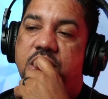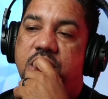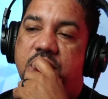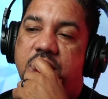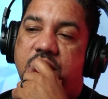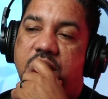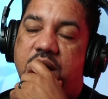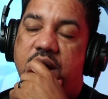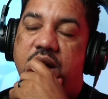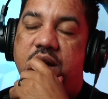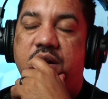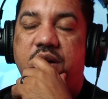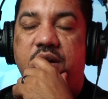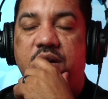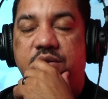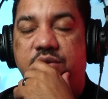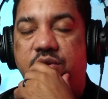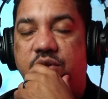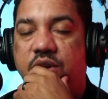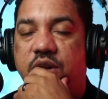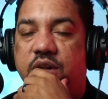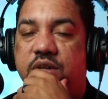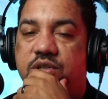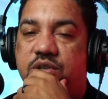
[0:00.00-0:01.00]
A
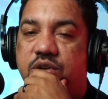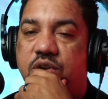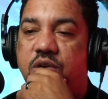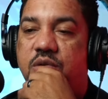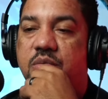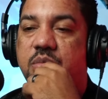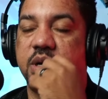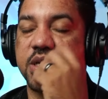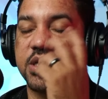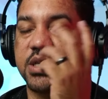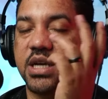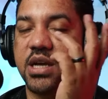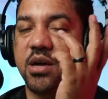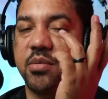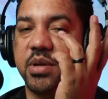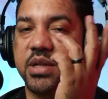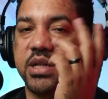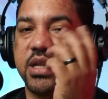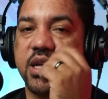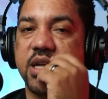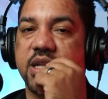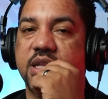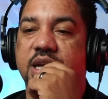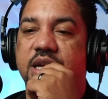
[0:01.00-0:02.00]
Donald Trump
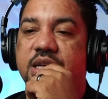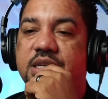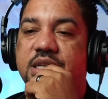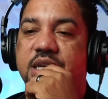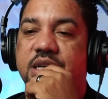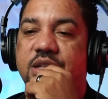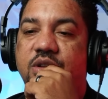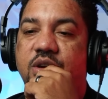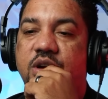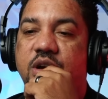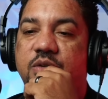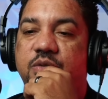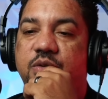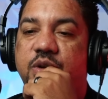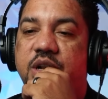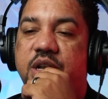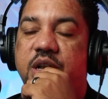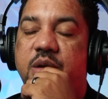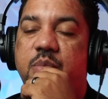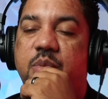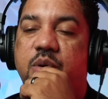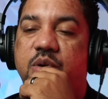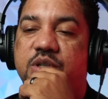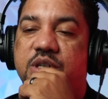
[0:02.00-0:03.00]
básicamente está diciendo que fue el
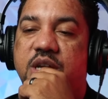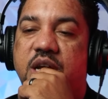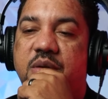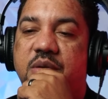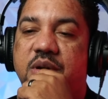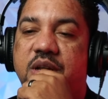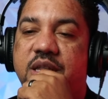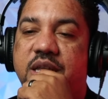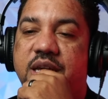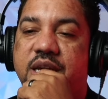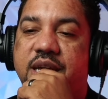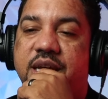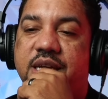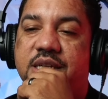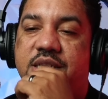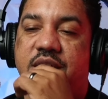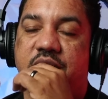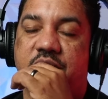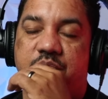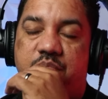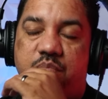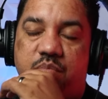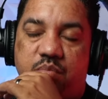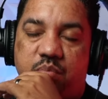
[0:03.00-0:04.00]
responsable de que ese
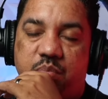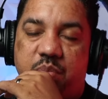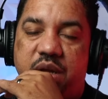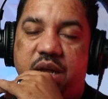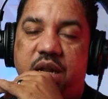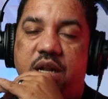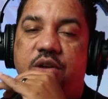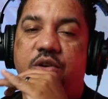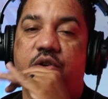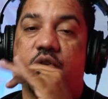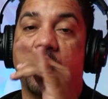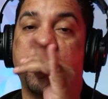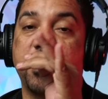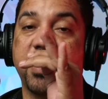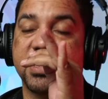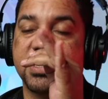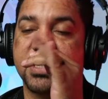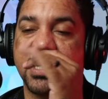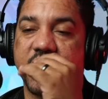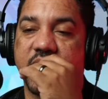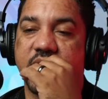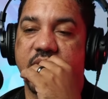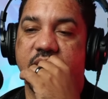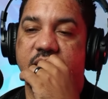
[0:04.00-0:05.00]
bill no
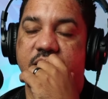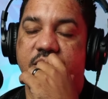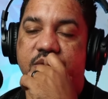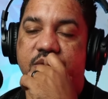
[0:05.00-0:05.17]
pasara.